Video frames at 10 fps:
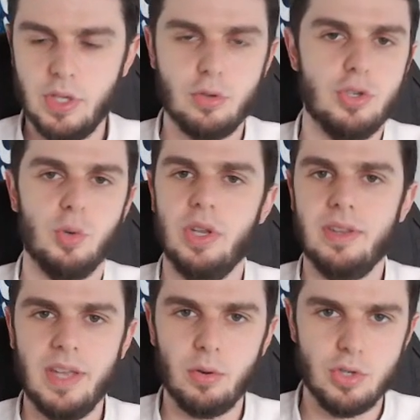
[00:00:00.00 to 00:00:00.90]
Adesso c'è un
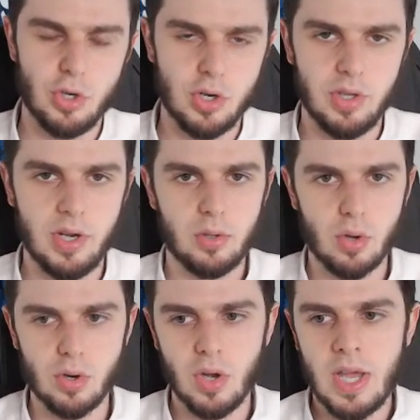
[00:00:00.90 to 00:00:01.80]
intero girone di
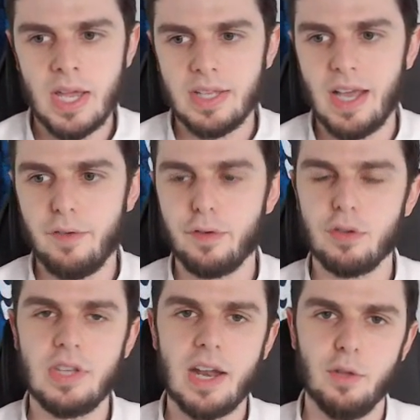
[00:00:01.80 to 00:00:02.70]
ritorno da affrontare.